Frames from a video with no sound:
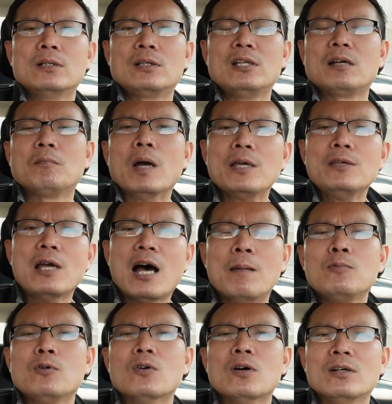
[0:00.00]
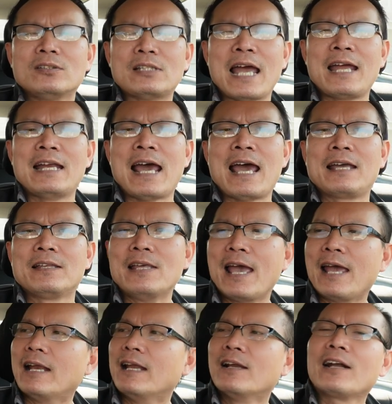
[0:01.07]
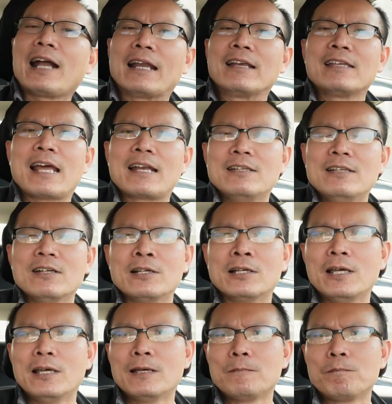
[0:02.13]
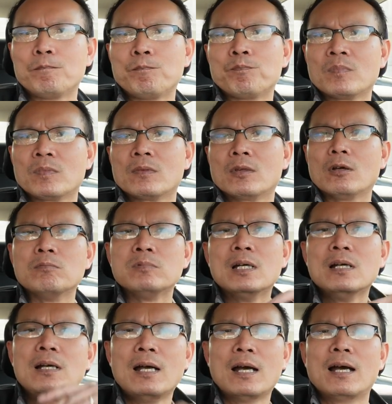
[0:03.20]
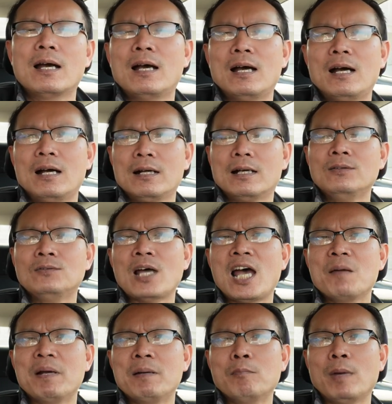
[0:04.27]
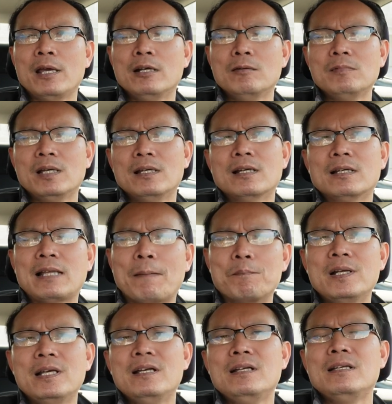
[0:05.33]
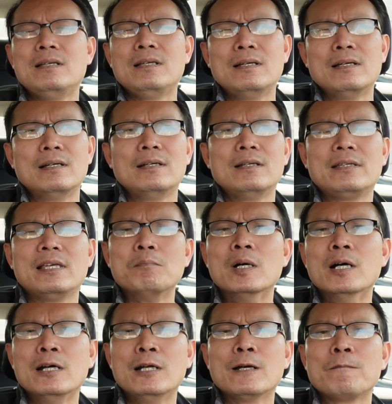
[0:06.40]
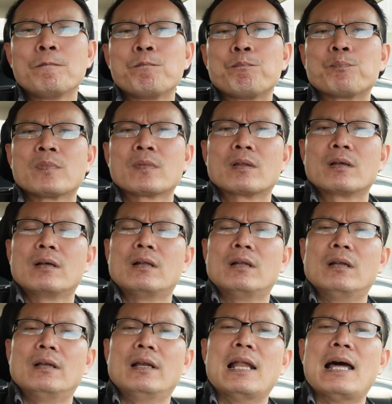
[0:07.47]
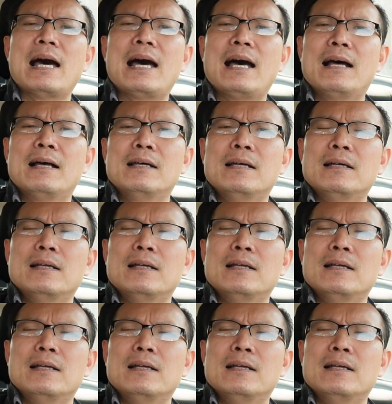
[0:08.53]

thiết bị dởm của thằng na về để nó cạnh tranh với thằng kia cũng như à, ở kinh tế bên Mỹ cũng vậy nó thập niên 90 đó là